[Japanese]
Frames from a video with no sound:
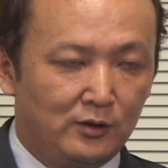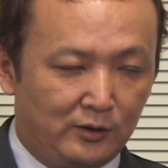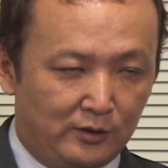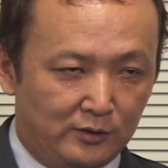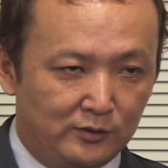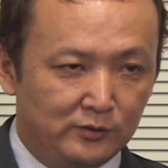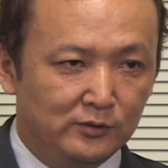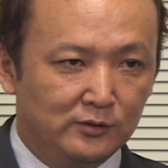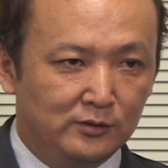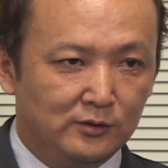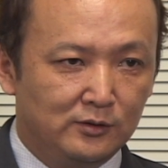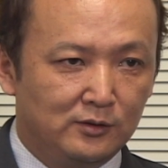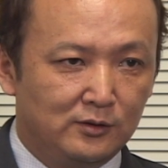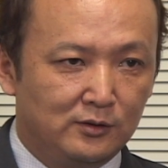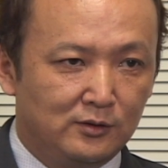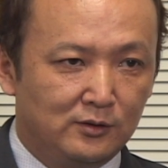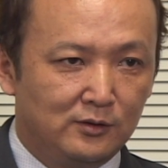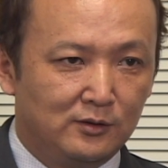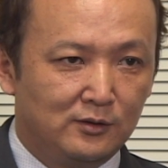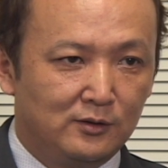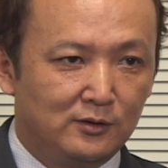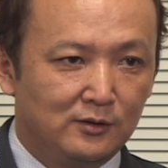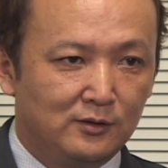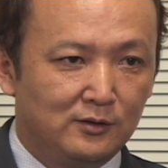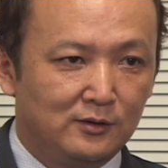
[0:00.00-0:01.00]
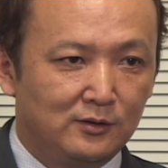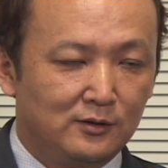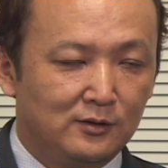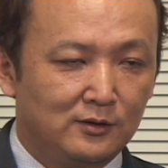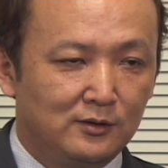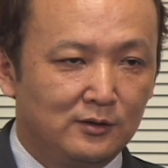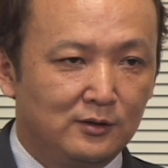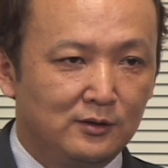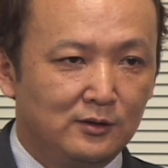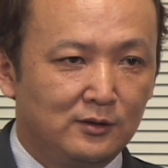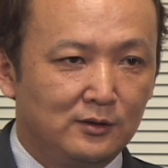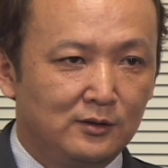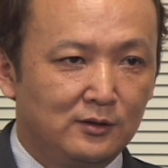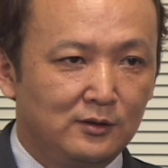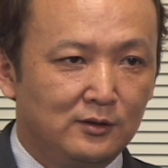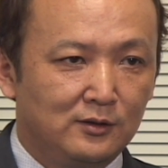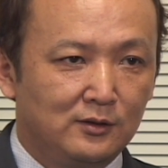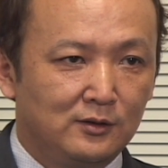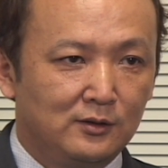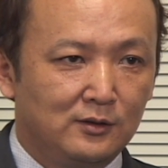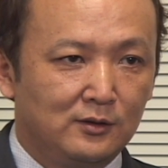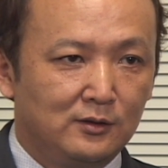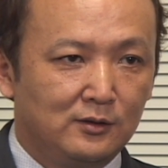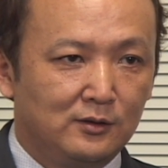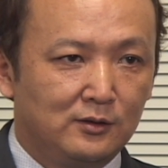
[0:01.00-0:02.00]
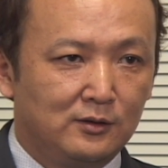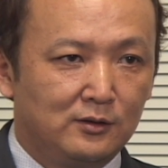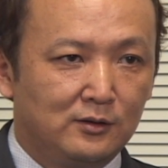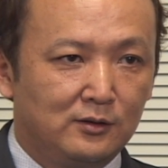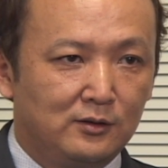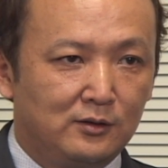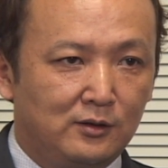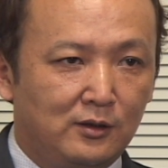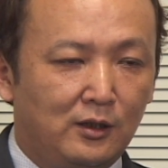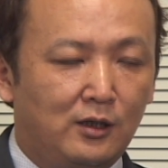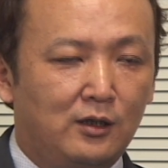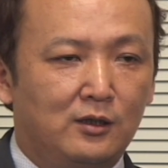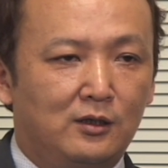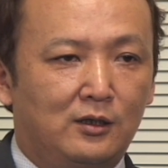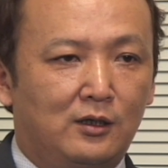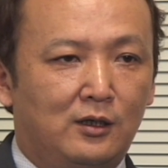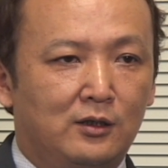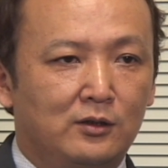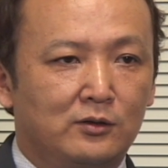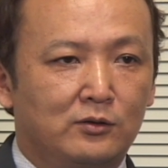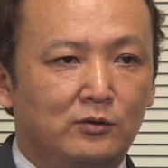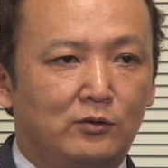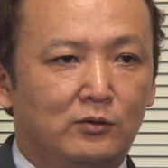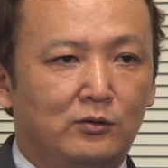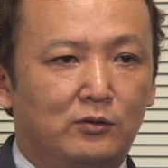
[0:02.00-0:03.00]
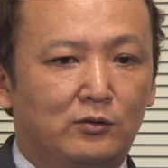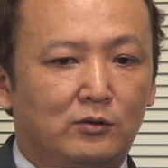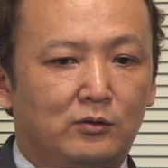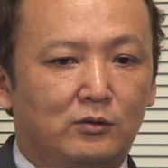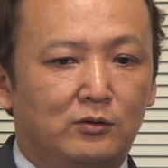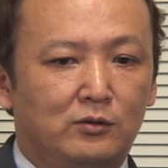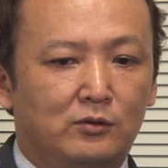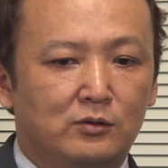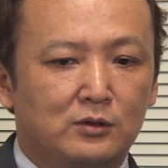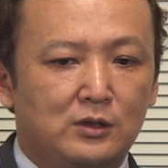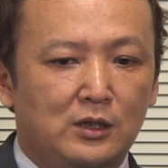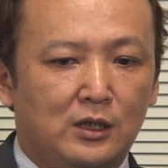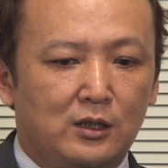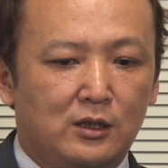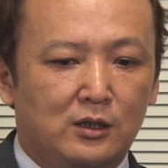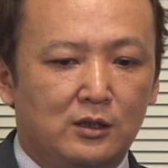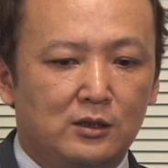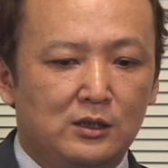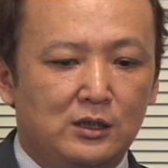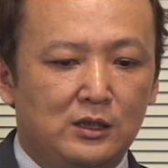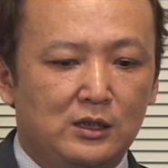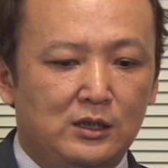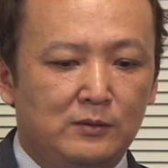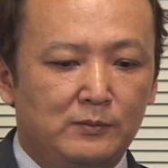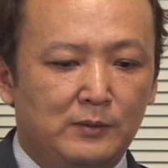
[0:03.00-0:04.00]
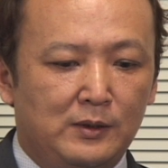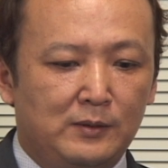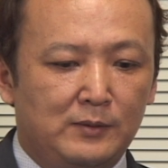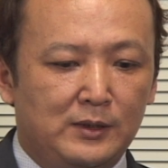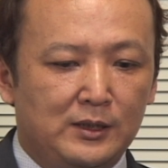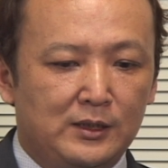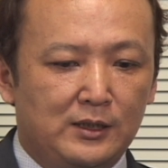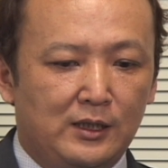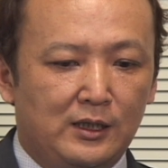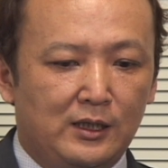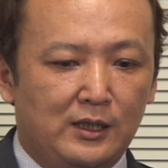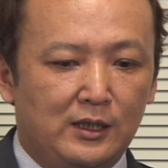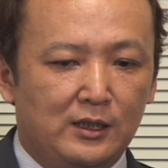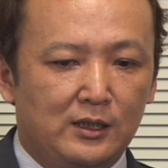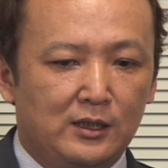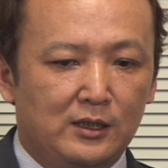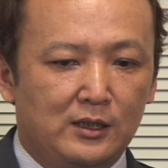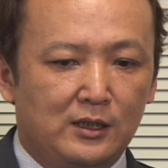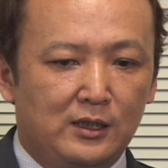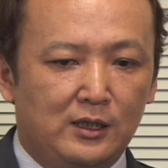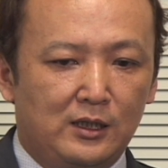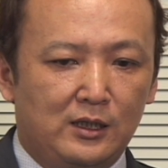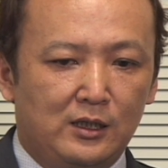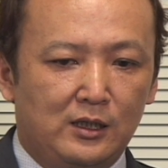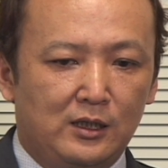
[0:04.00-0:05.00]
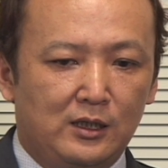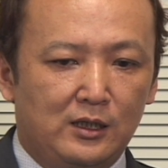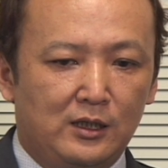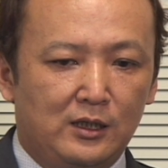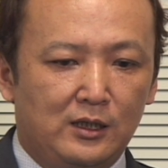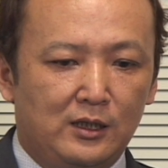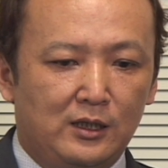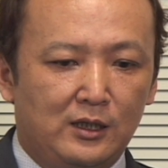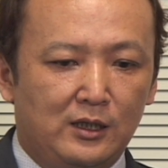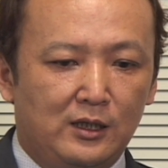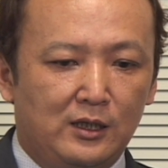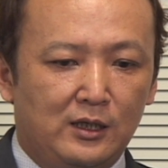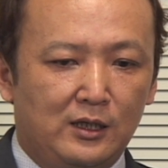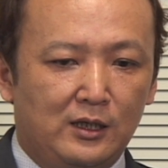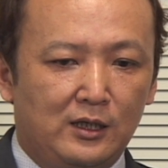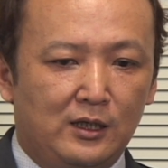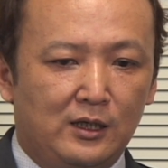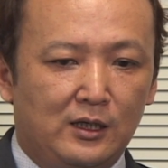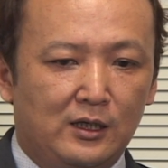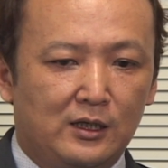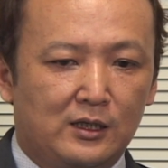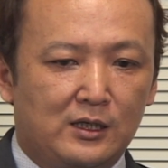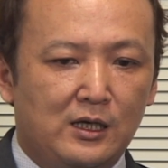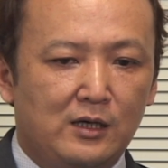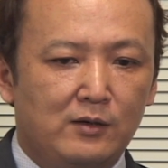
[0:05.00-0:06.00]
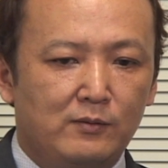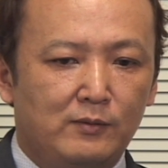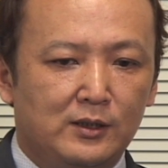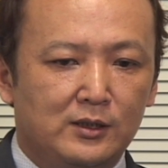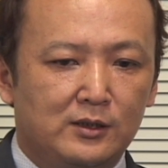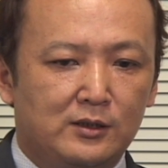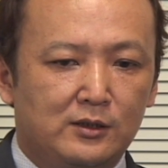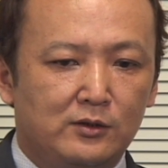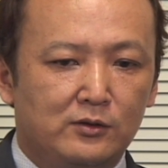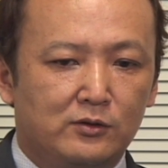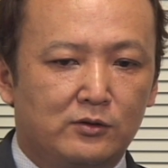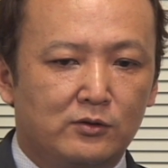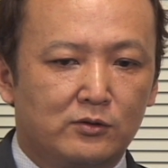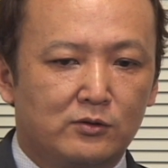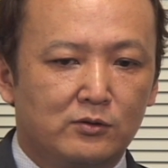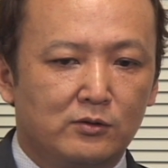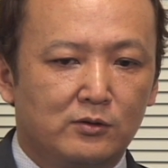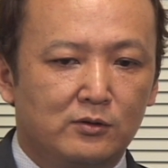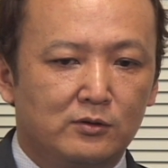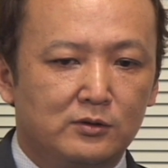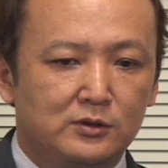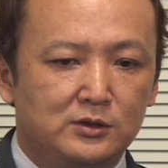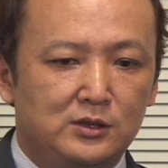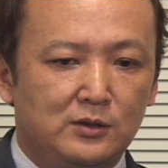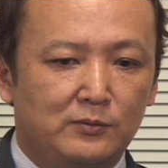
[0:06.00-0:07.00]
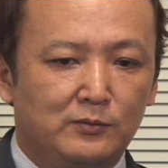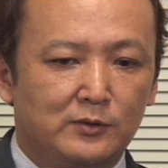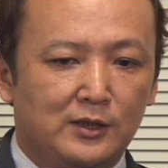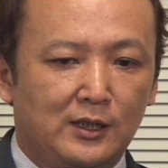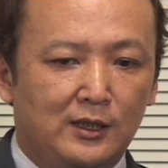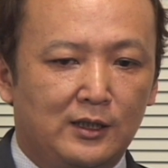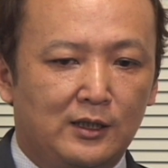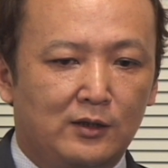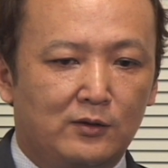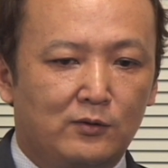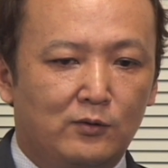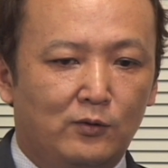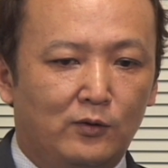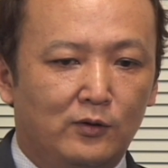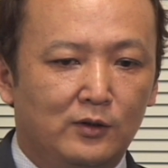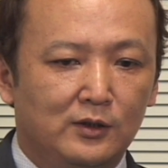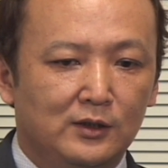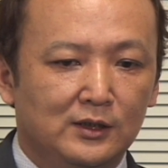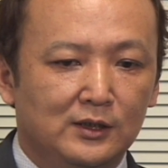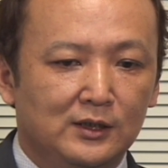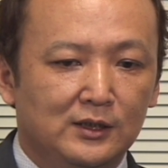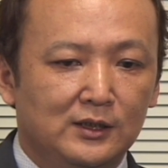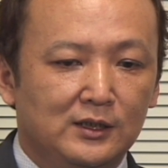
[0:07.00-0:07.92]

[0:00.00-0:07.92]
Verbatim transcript: いうそれはなぜアマチュアの層なんですかいやあのだから今まで、えー、K1 っていうとどうしてもなんかこ